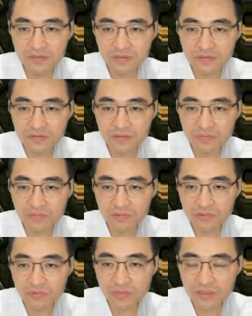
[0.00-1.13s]
예, 그래서 앞으로
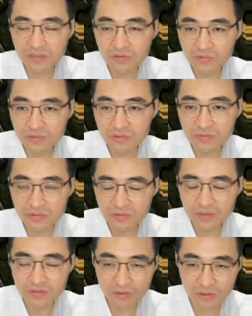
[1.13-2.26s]
좀 판다고 보시면,
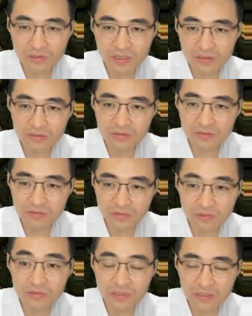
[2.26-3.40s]
더
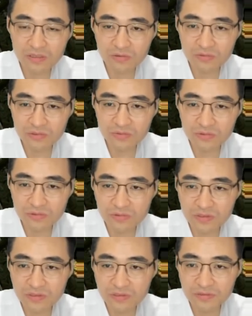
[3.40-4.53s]
산다고 보시면 좋을
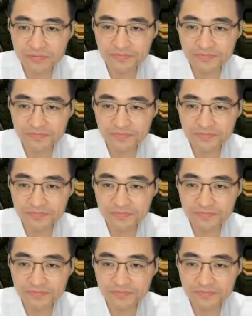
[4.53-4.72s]
것 같아요.